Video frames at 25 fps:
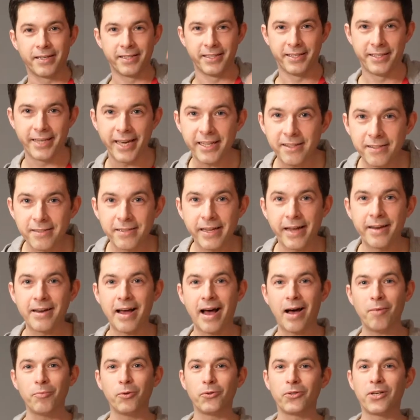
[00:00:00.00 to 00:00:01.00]
jetzt dein
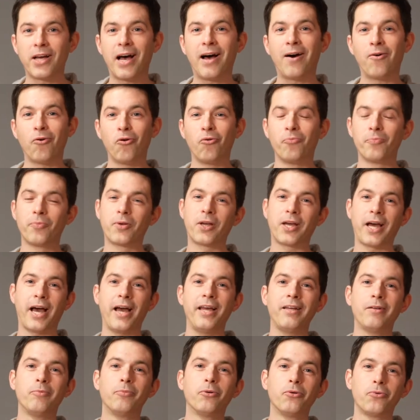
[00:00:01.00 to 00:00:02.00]
Abo da, um
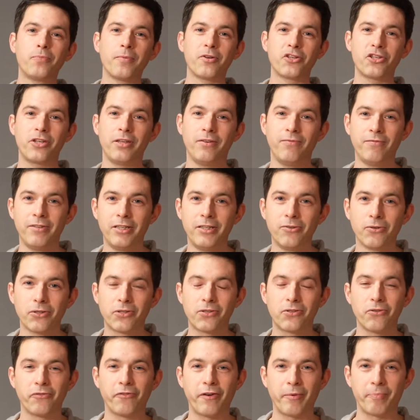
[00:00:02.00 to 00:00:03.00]
keine
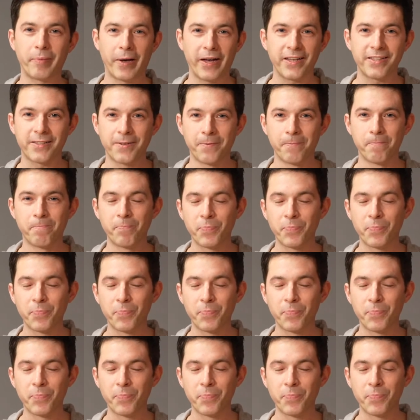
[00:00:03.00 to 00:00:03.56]
Brutmaschinenvideos zu verpassen.